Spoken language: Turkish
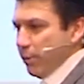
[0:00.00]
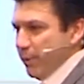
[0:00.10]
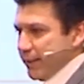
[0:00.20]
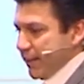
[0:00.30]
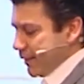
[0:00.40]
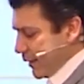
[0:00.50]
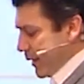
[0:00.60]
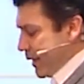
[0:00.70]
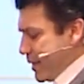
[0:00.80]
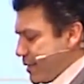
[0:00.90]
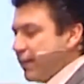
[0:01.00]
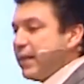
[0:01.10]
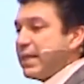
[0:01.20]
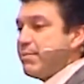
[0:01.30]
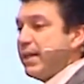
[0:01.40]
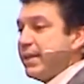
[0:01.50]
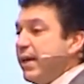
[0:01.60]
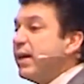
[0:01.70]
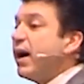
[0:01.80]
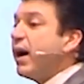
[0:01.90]
almazlar. İnsanlar
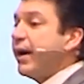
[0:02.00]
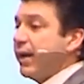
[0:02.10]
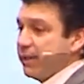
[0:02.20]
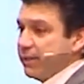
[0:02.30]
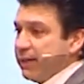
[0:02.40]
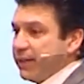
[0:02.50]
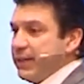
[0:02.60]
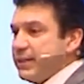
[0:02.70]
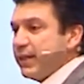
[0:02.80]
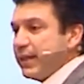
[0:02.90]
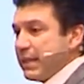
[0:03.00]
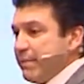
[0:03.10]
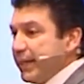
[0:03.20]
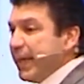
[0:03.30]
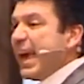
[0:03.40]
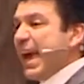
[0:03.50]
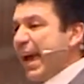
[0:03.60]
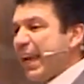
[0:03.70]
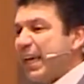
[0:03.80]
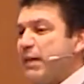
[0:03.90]
temelde hayal alırlar. İnsanlar temelde
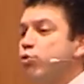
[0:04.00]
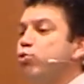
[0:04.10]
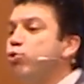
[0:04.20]
herhangi bir